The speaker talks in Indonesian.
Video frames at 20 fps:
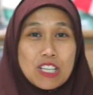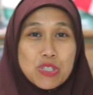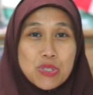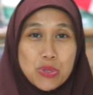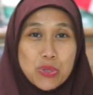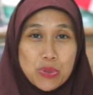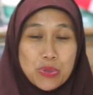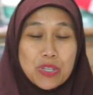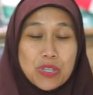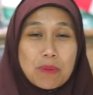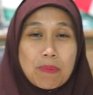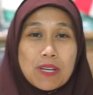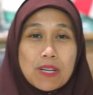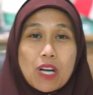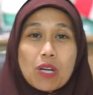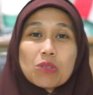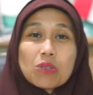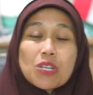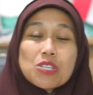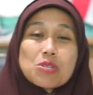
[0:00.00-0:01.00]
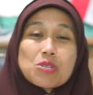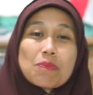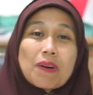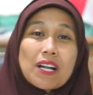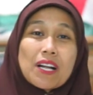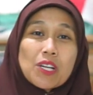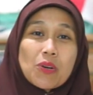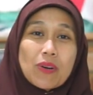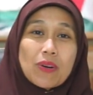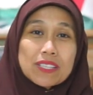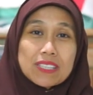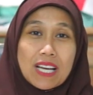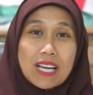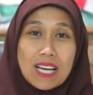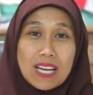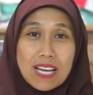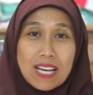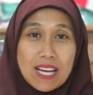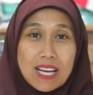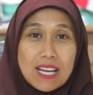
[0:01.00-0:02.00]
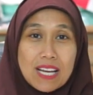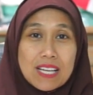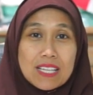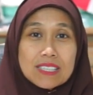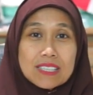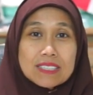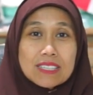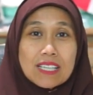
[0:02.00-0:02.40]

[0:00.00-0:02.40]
syukur kepada Allah Subhanahu wa taala